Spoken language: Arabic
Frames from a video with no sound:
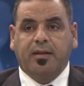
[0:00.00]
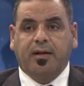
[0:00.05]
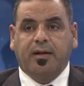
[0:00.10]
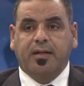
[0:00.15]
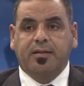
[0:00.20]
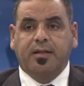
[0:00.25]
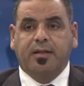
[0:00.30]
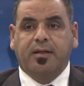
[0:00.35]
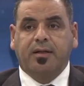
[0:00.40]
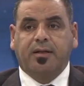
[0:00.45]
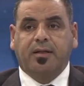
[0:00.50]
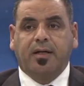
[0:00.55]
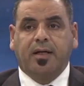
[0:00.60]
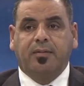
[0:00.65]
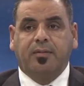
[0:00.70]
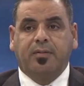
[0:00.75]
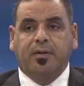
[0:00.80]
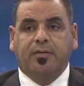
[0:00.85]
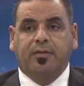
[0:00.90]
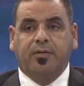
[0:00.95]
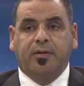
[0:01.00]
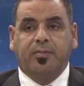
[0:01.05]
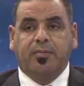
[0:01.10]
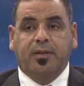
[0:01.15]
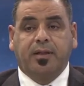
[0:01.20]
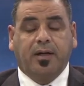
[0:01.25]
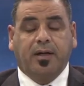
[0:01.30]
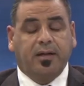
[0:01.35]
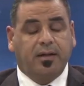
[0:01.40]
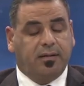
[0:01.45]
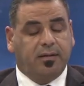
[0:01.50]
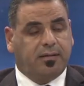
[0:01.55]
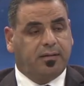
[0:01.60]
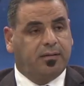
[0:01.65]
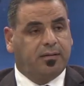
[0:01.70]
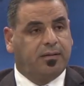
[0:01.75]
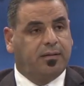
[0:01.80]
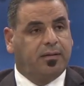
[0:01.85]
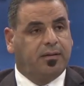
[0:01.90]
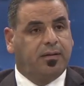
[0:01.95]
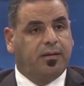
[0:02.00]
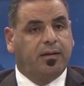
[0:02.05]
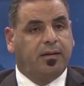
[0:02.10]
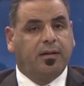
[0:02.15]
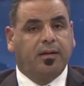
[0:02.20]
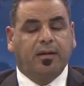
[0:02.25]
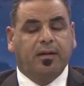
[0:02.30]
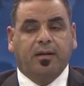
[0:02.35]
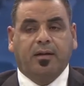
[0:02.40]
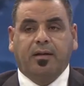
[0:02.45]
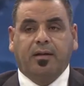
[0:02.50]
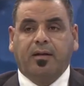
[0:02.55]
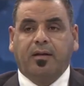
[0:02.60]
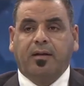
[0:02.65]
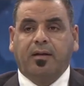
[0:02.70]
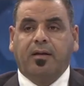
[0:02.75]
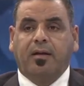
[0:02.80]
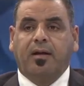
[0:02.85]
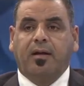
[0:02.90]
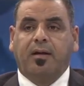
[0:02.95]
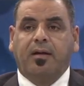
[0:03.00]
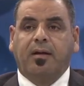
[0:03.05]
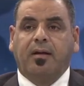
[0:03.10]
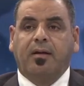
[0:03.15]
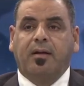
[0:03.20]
حسن الكعبي في بداية آه،